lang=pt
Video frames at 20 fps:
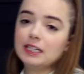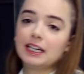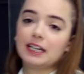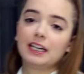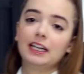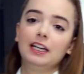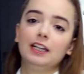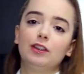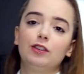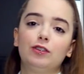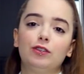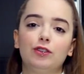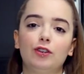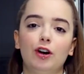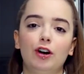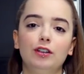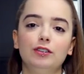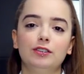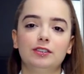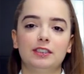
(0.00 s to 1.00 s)
aqui
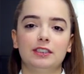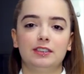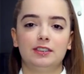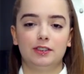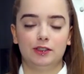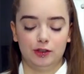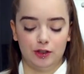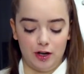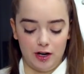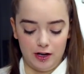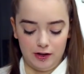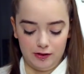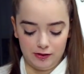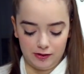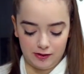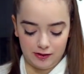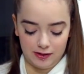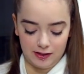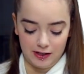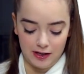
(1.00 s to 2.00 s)
todos esses
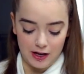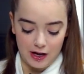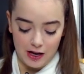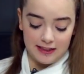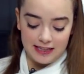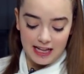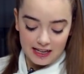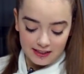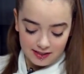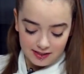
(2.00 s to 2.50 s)
óleos da